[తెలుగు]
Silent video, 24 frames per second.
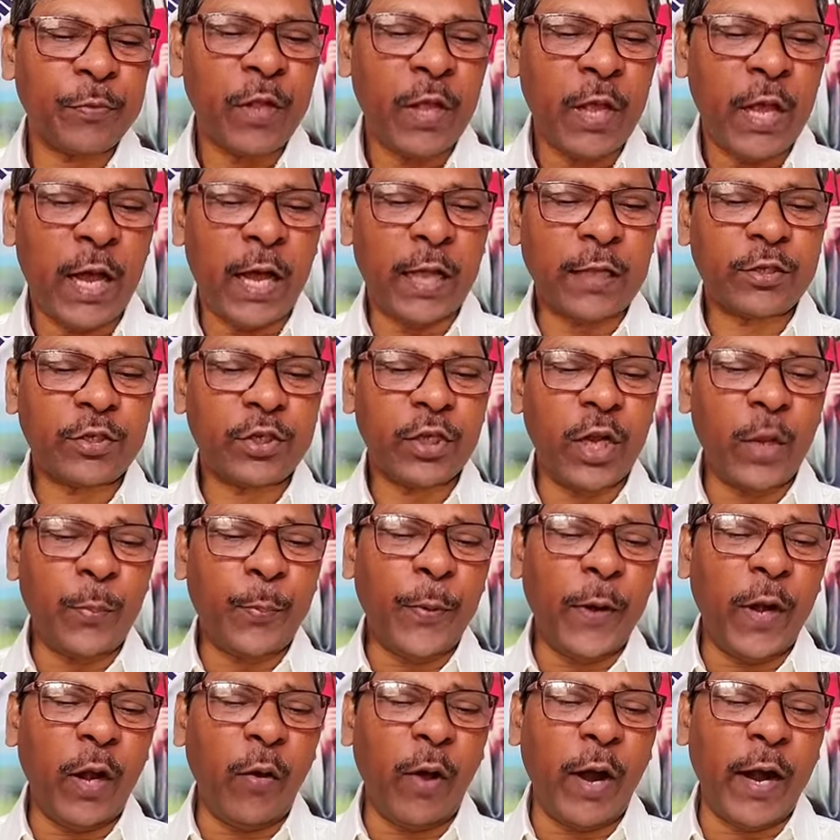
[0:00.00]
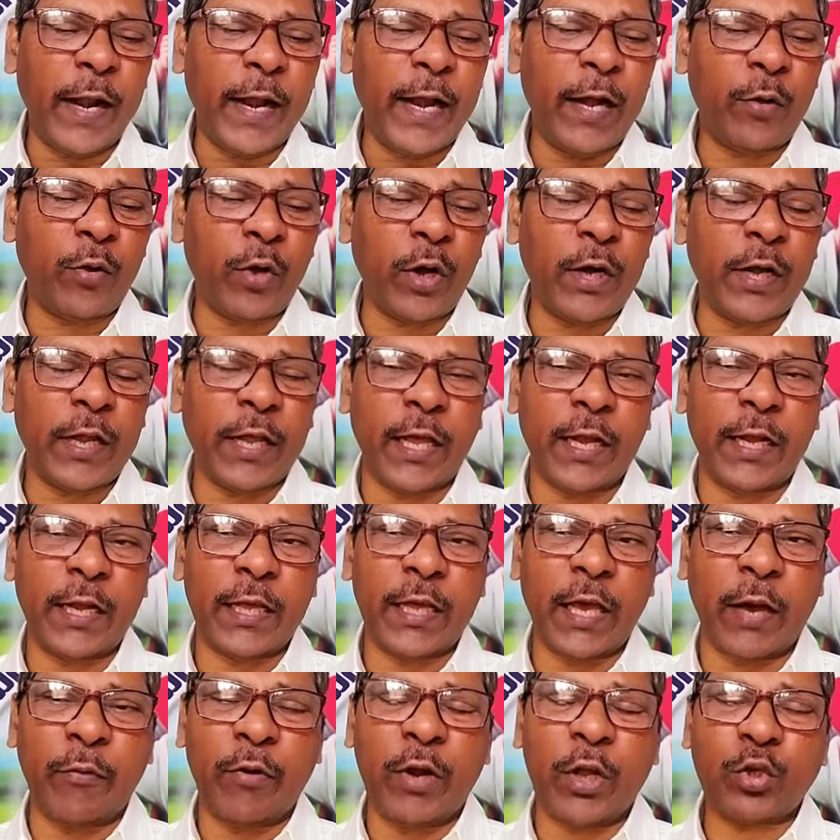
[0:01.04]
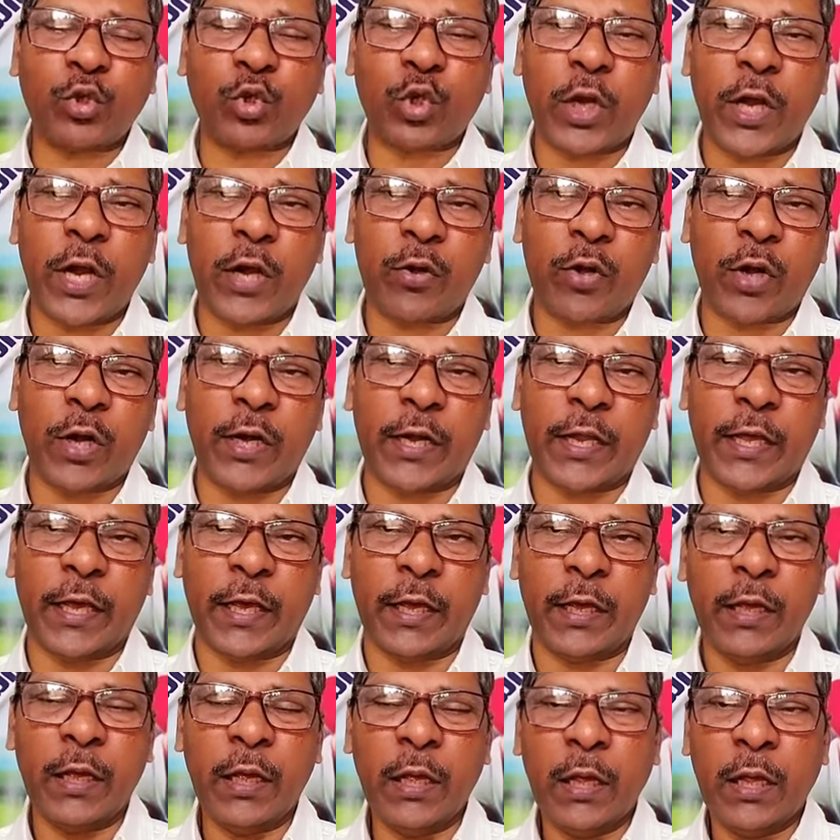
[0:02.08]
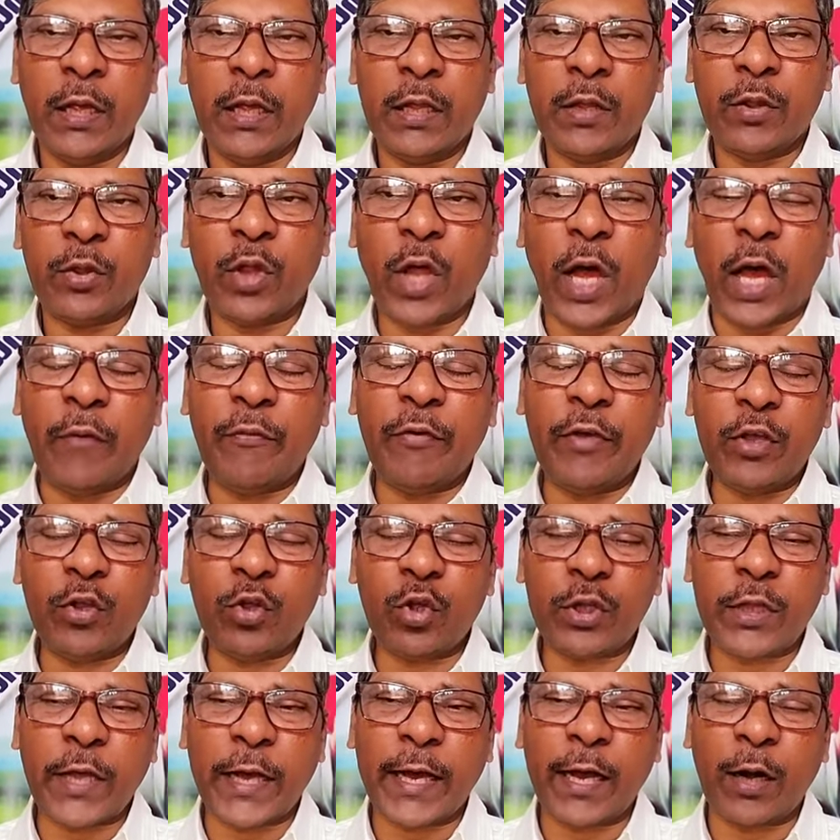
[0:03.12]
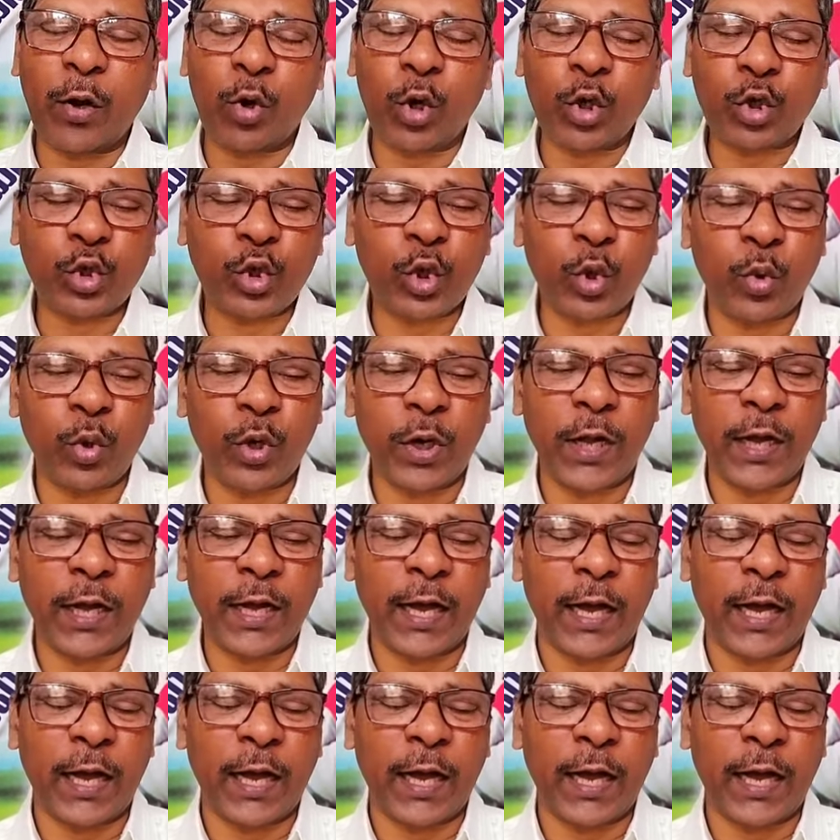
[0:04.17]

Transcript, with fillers: ఆ చిన్నపిల్లవాడైనటువంటి అంటే వస్తున్నటువంటి దావీదు దగ్గరకు వస్తూ ఉండగా